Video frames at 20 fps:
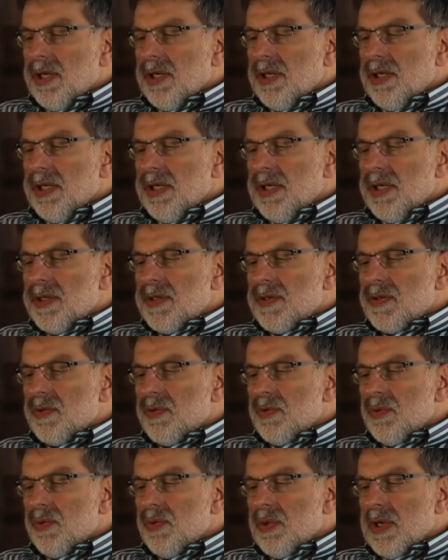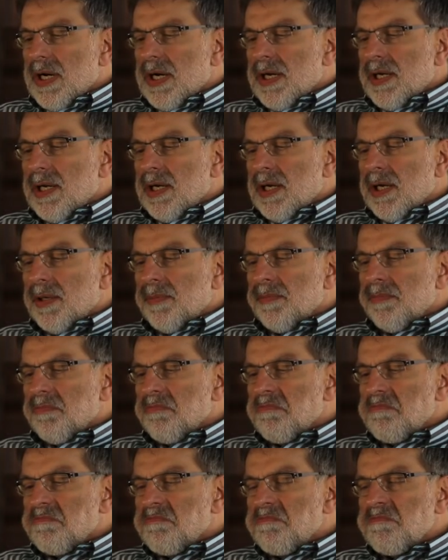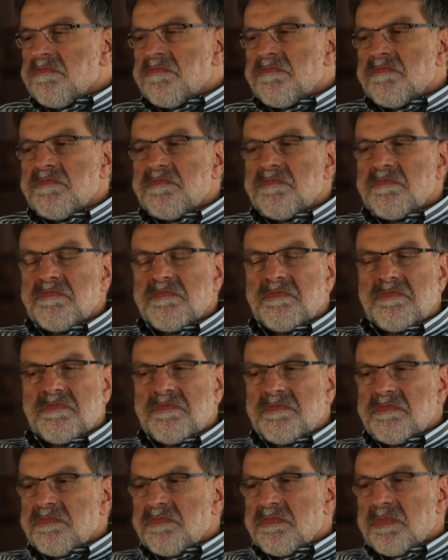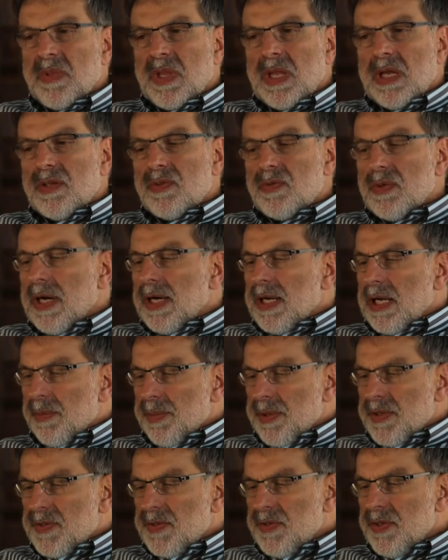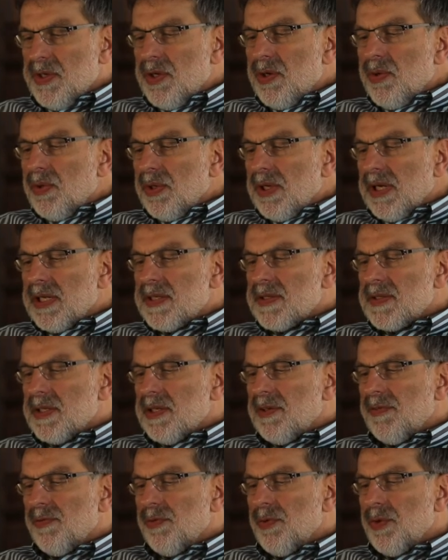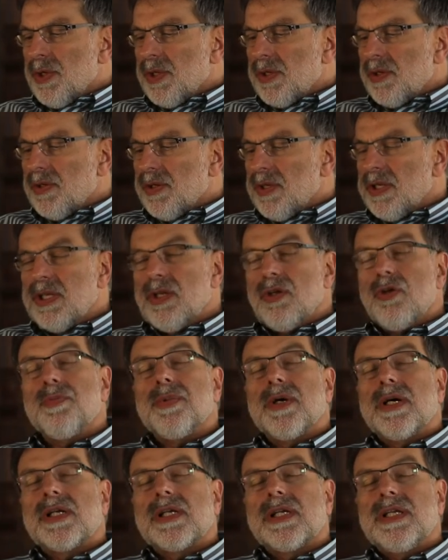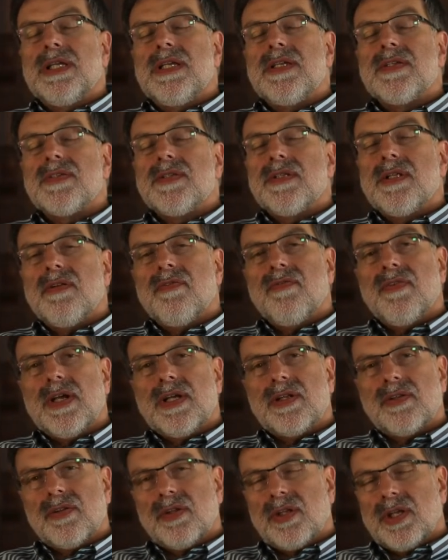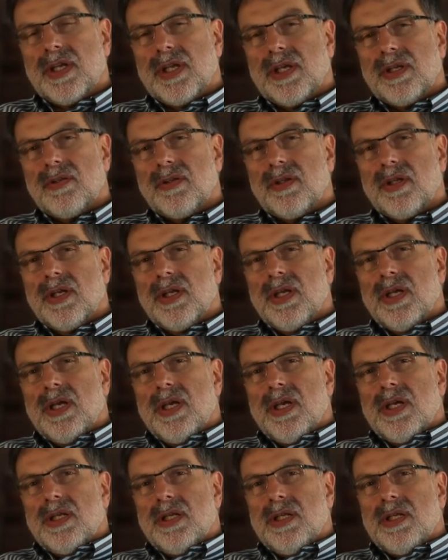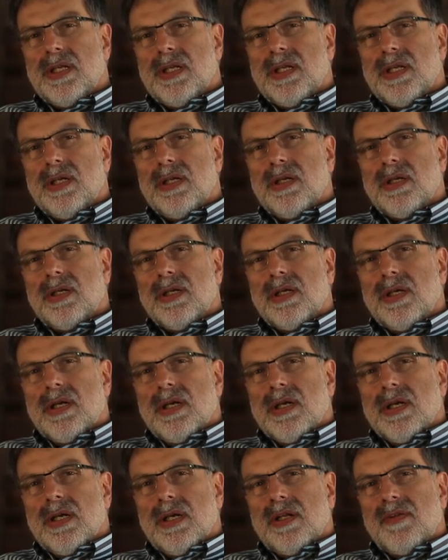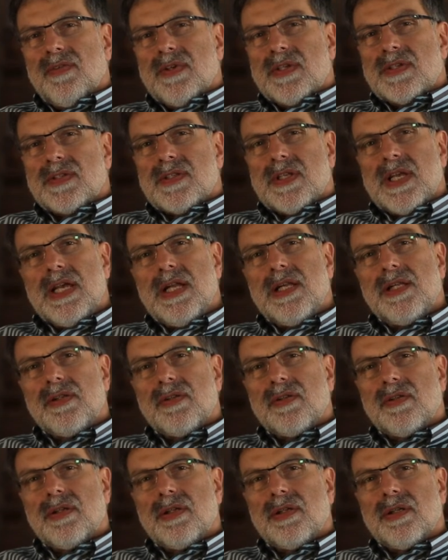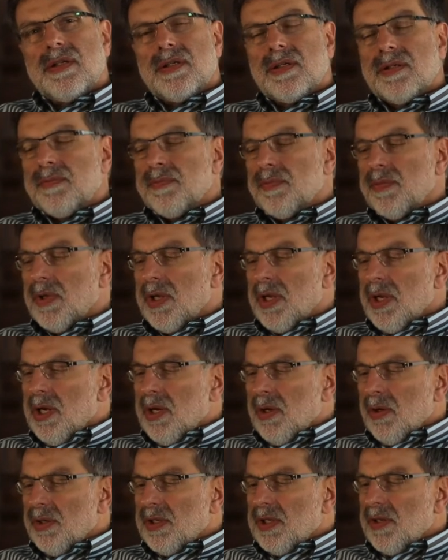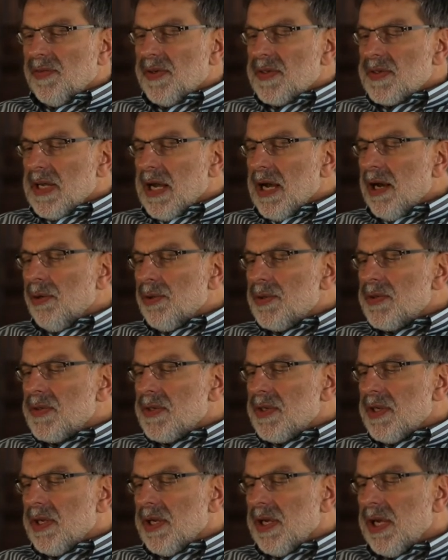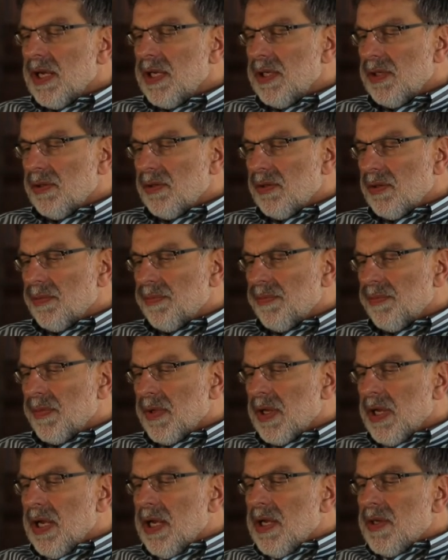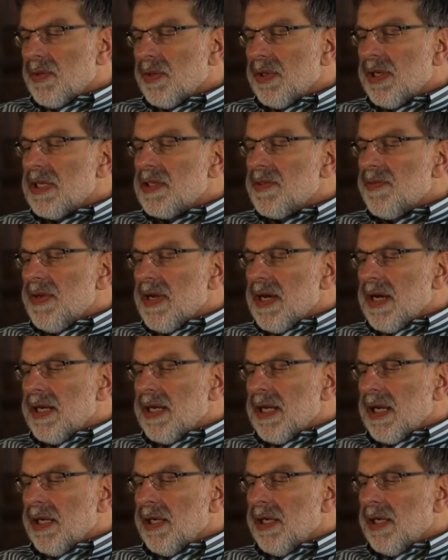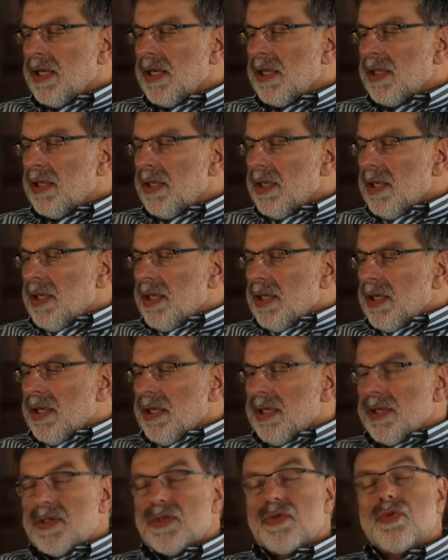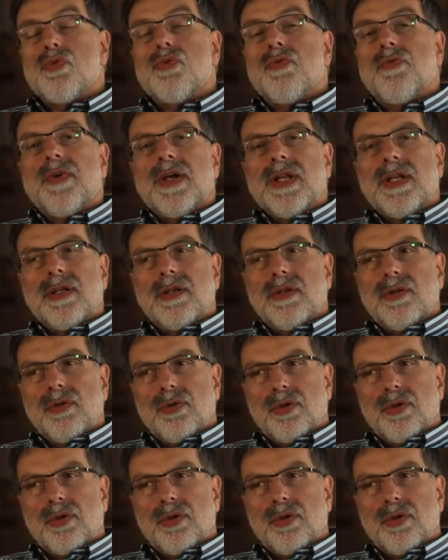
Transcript: die zu einer, hm, zu einer Beziehung letztlich führt, die über Krisen hinwegträgt, die etwas hält ähm, und etwas aushält, sodass wir einander äh, zuwenden